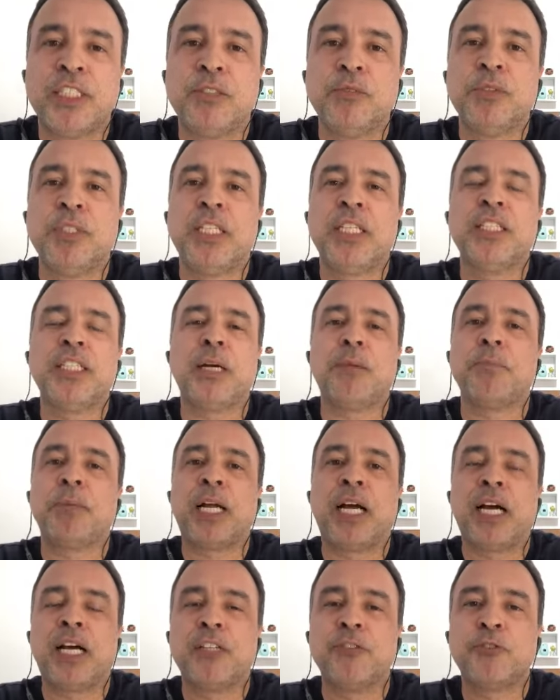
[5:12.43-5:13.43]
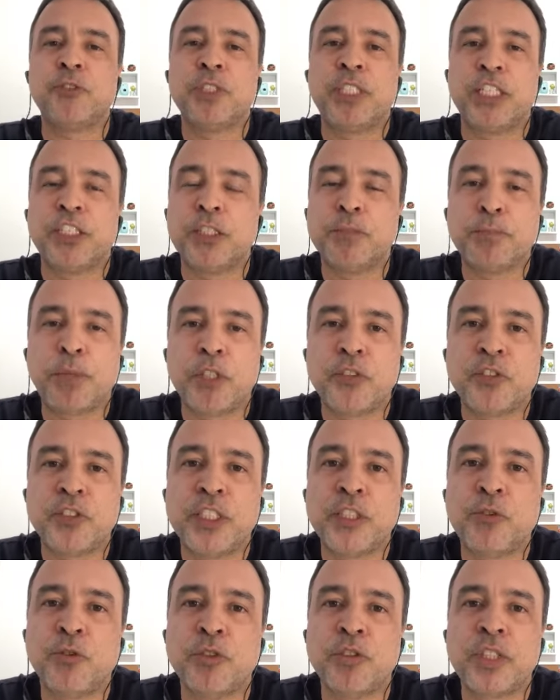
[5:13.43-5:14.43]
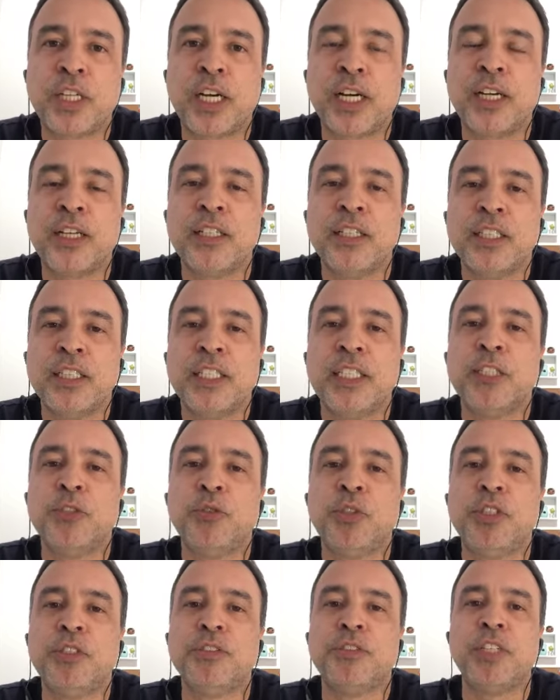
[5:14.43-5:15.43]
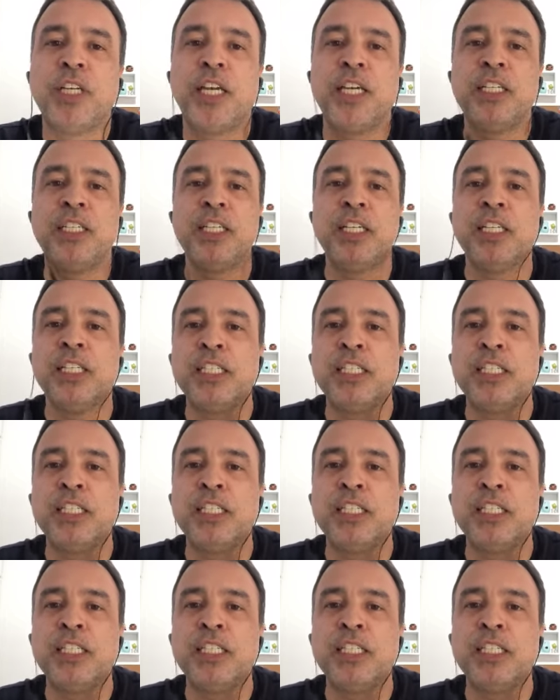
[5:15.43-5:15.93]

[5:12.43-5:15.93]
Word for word: um grande abraço, que a gente possa se encontrar ano que vem